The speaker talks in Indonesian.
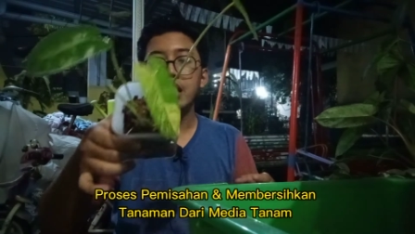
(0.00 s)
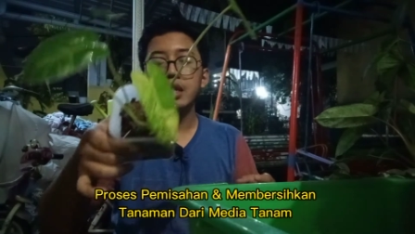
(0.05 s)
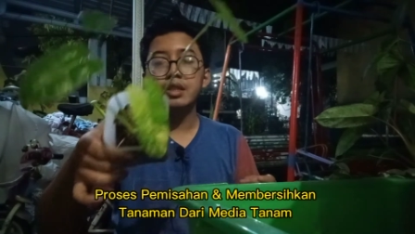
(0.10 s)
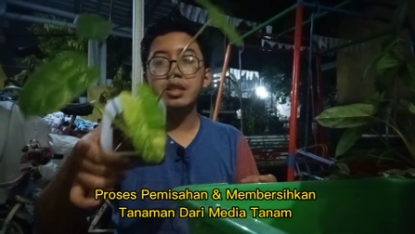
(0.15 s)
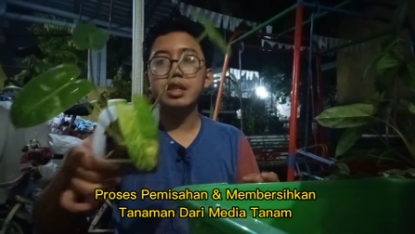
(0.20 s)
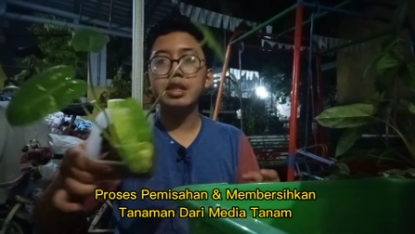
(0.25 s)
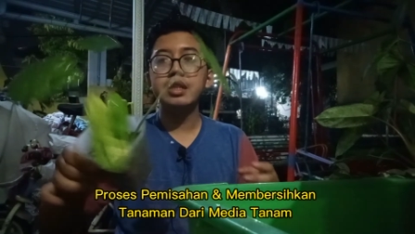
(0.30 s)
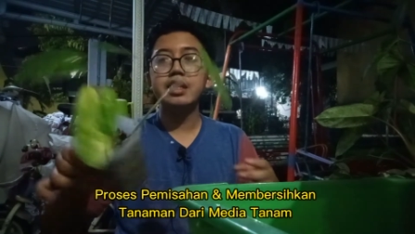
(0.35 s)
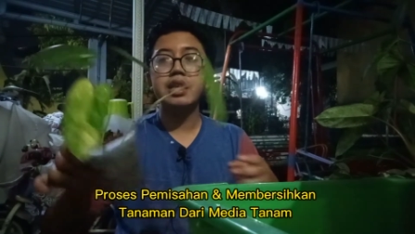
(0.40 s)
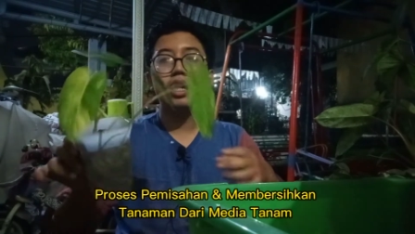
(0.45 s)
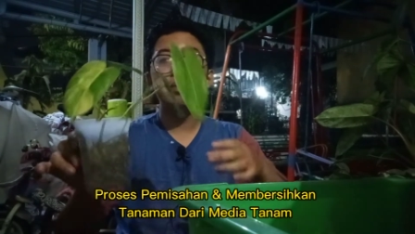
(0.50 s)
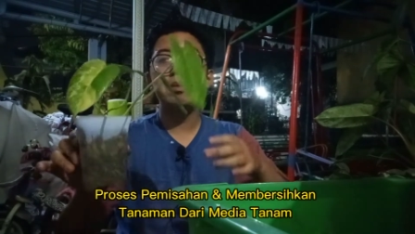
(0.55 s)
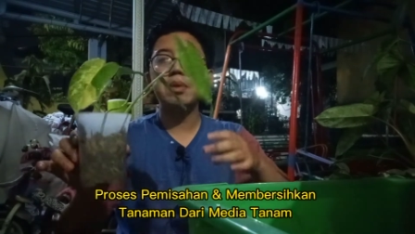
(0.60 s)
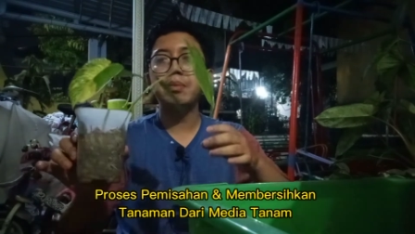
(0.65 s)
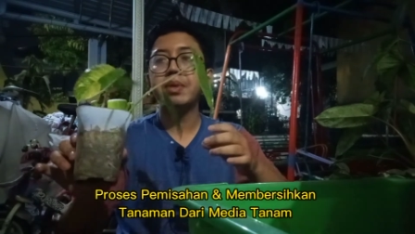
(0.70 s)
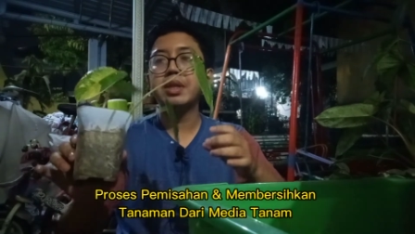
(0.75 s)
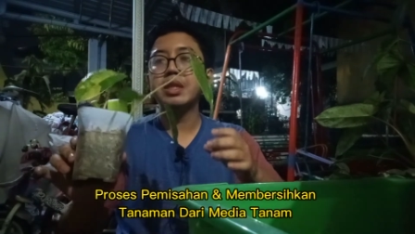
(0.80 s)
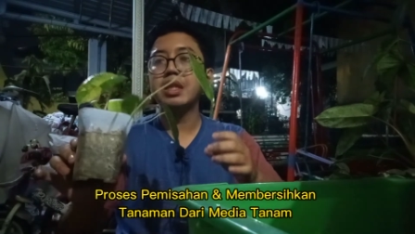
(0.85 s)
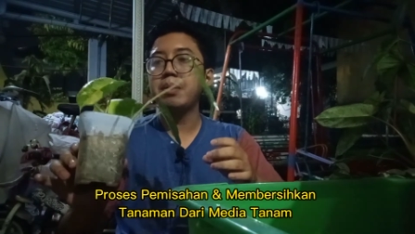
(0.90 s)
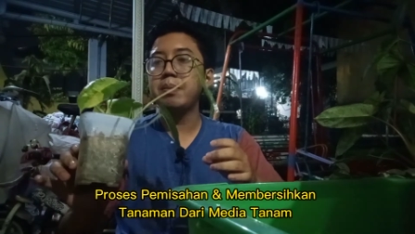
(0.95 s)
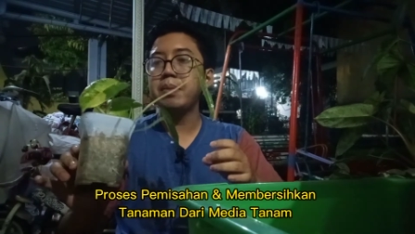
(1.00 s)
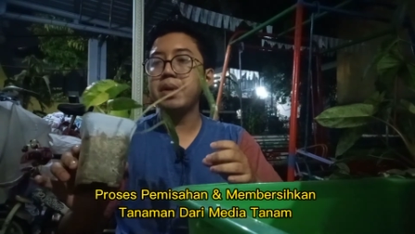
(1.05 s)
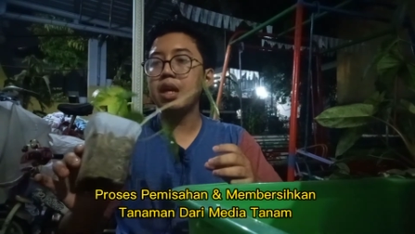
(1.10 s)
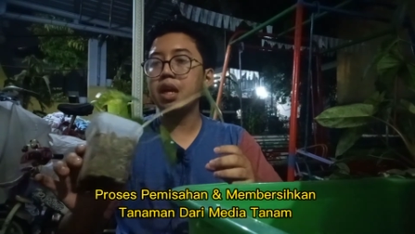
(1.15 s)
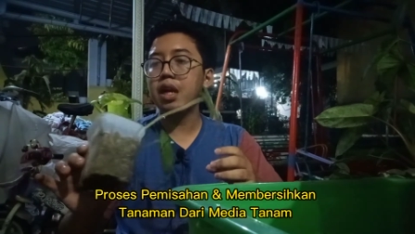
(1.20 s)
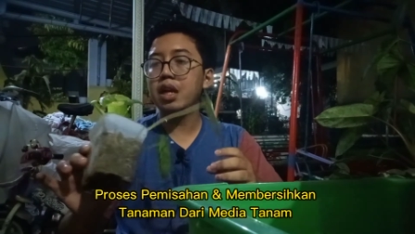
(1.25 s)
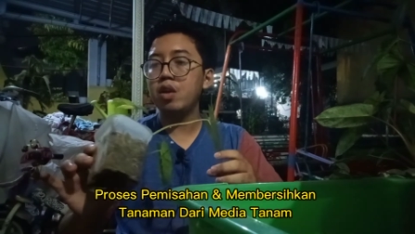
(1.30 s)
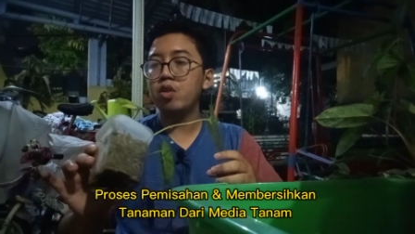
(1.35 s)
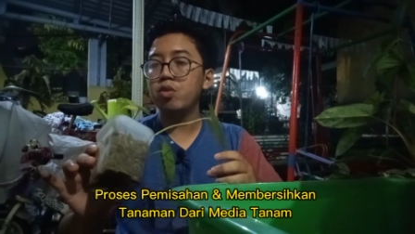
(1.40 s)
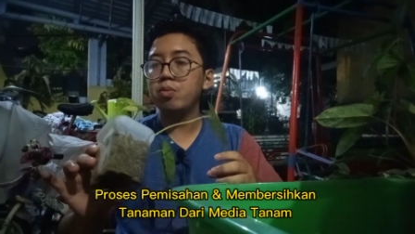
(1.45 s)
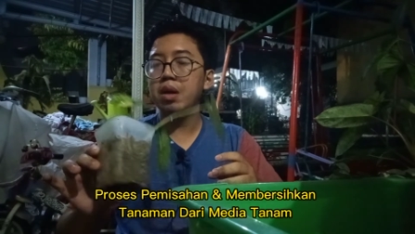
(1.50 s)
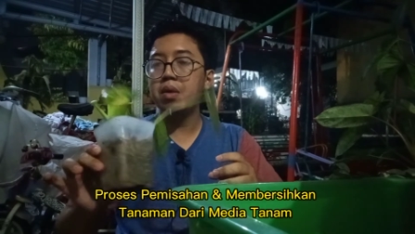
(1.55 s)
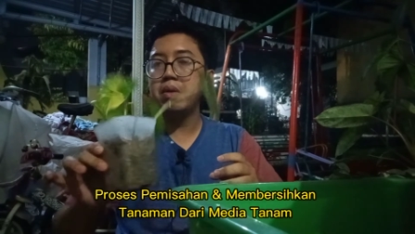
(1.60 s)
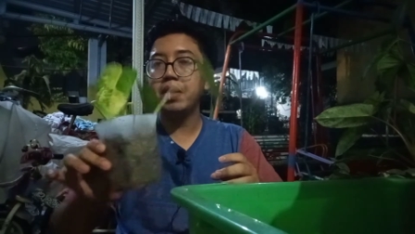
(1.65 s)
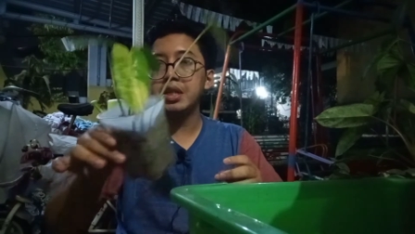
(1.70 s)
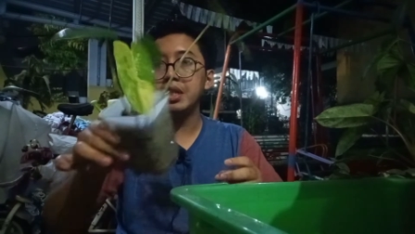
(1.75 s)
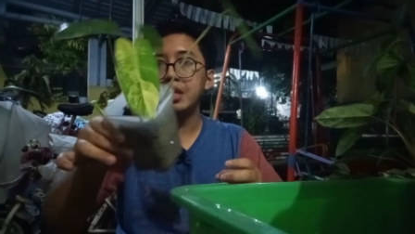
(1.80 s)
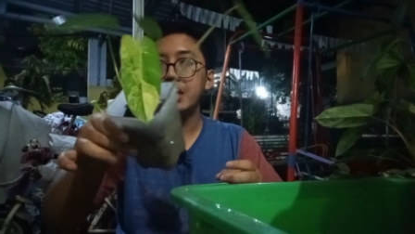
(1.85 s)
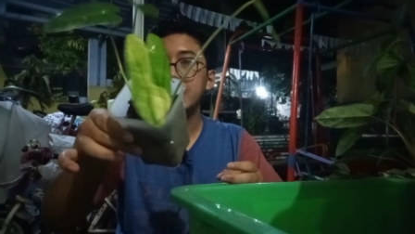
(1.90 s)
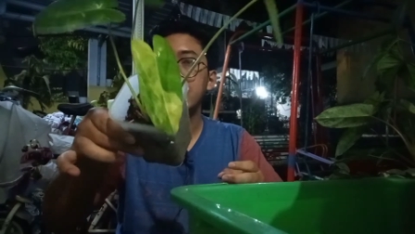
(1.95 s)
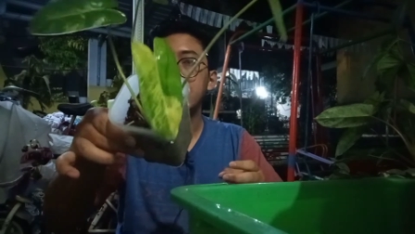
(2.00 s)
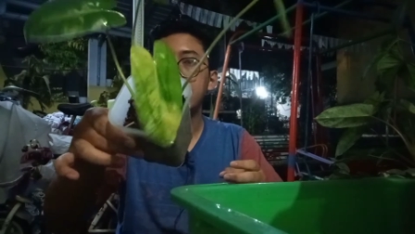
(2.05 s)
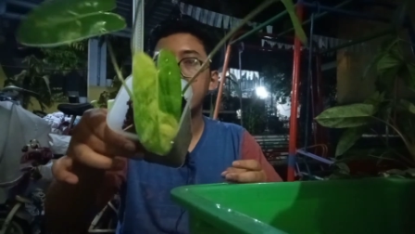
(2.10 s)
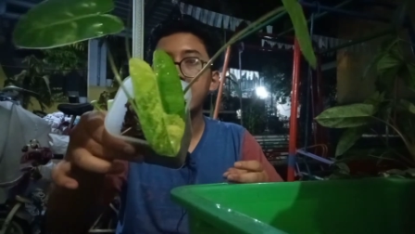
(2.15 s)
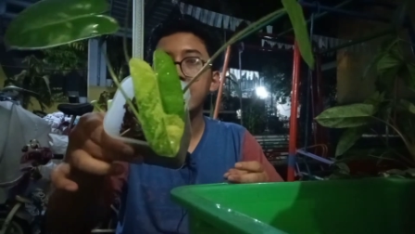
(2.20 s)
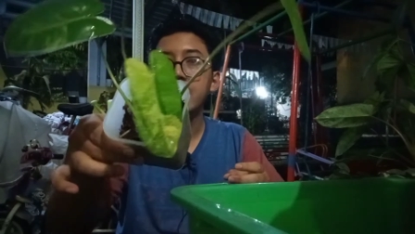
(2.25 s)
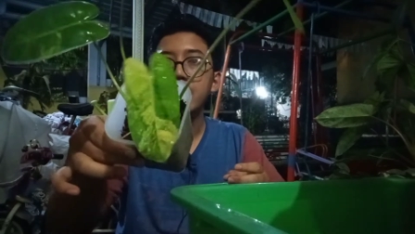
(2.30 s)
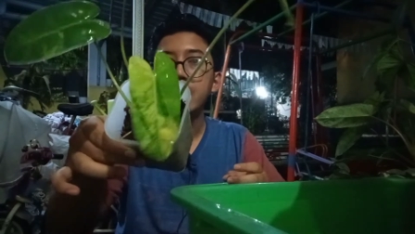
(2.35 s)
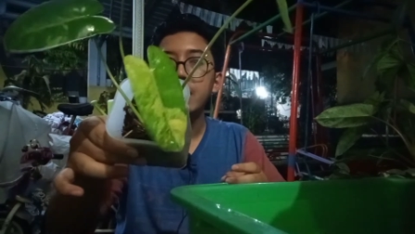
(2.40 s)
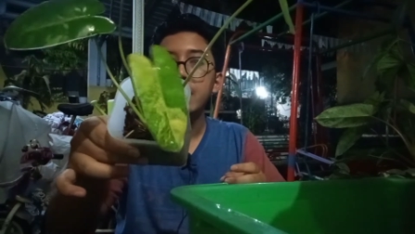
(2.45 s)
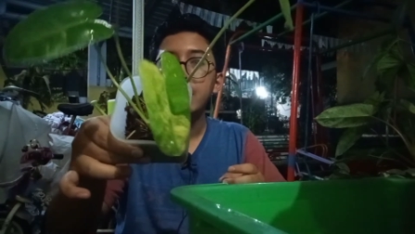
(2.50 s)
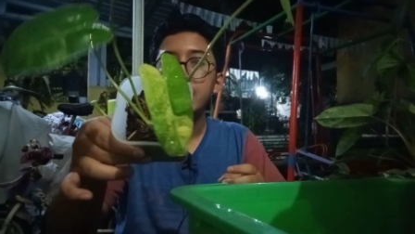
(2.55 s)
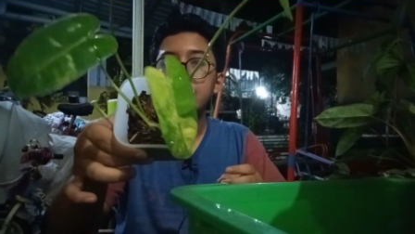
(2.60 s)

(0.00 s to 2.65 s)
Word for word: Jadi tanaman pertama yang akan aku bawa ini adalah